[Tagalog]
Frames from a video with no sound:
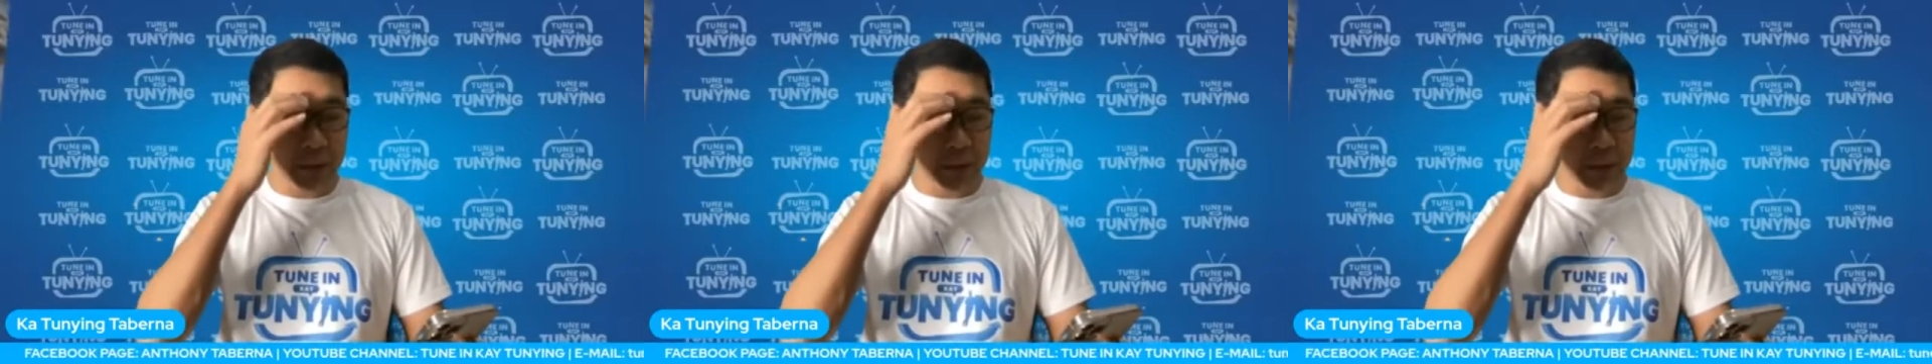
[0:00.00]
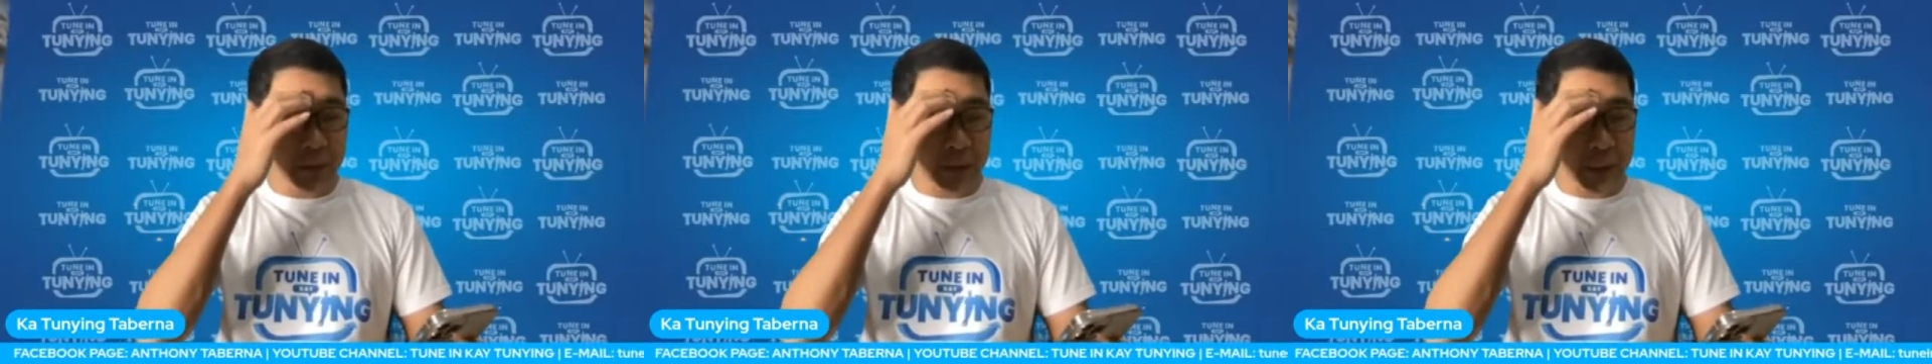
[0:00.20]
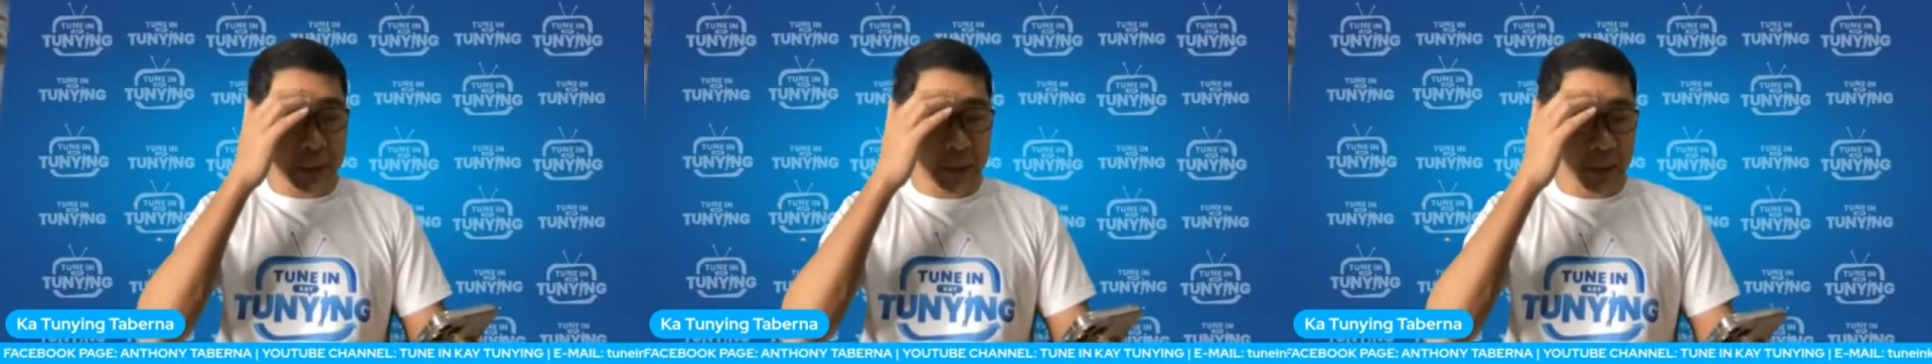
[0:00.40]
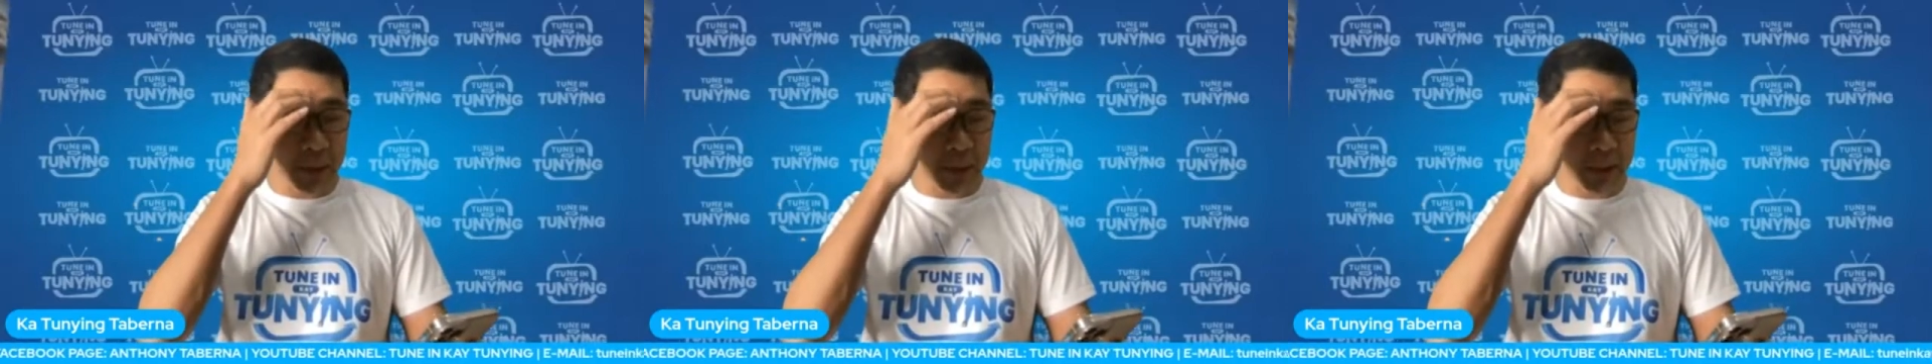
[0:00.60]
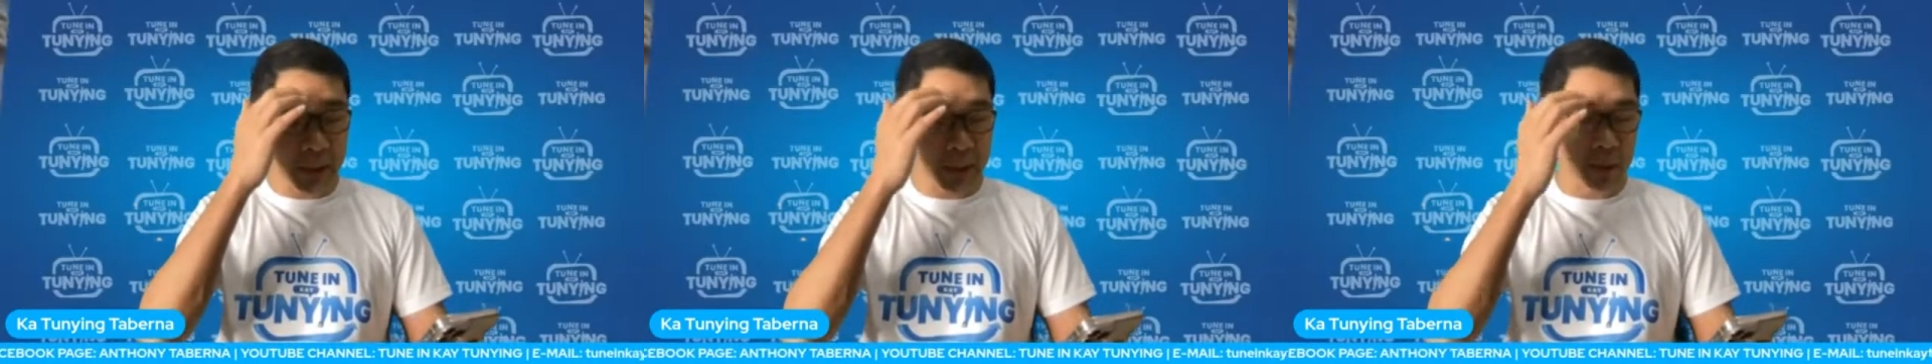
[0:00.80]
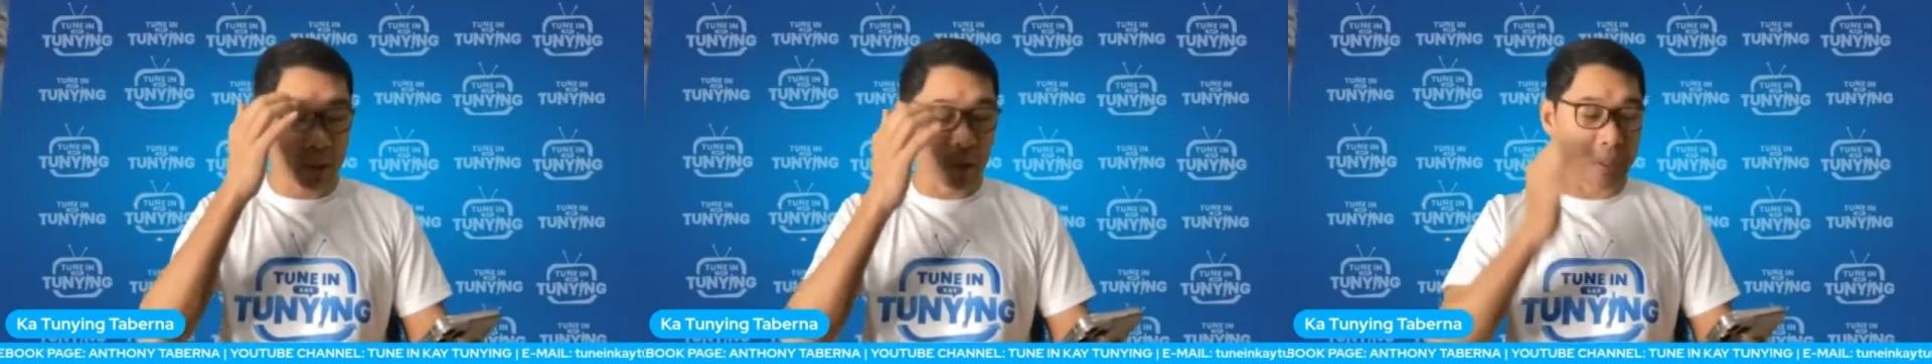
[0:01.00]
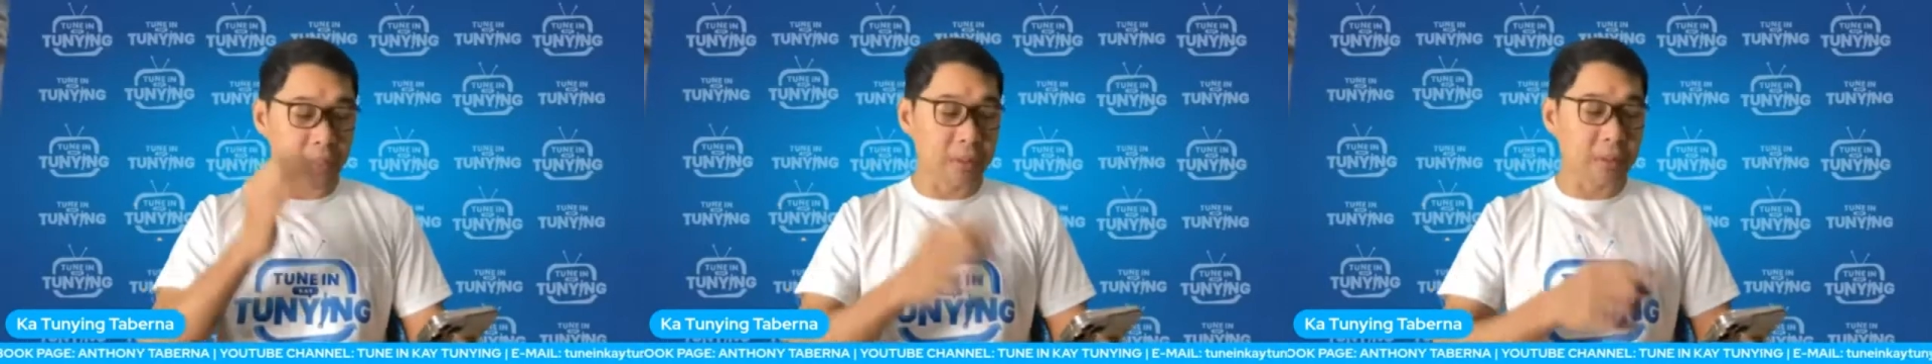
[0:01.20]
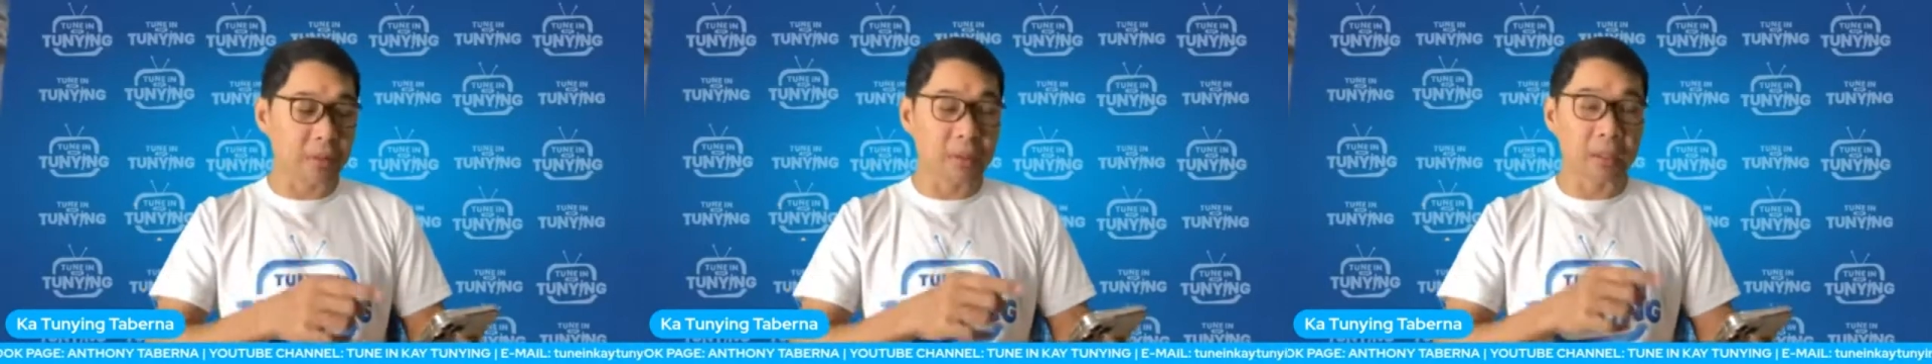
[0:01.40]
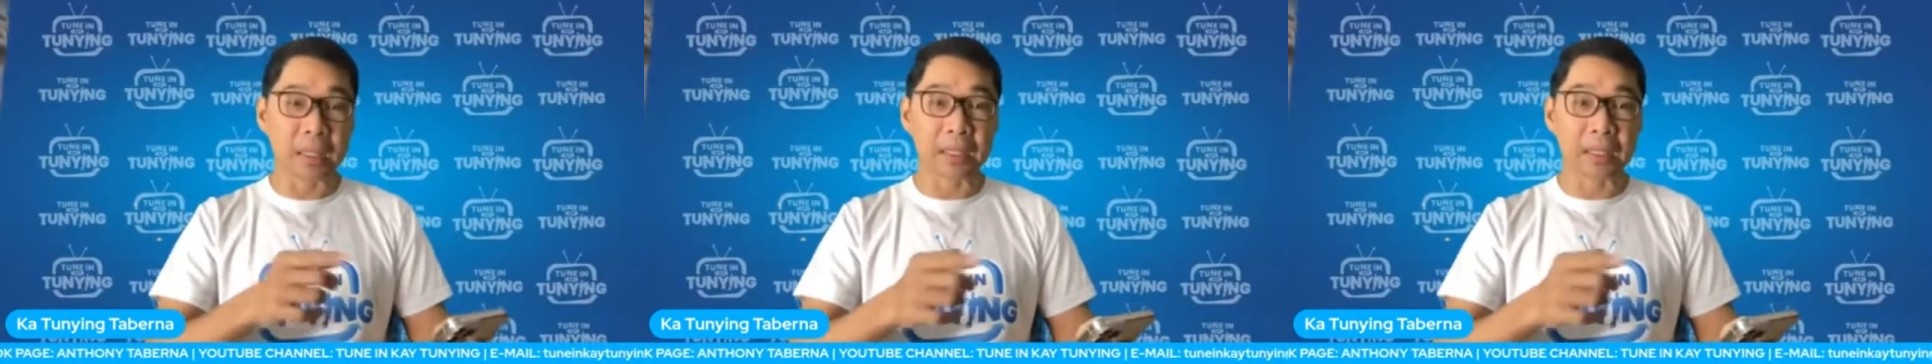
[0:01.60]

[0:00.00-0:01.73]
Rodriguez sa message po ninyo.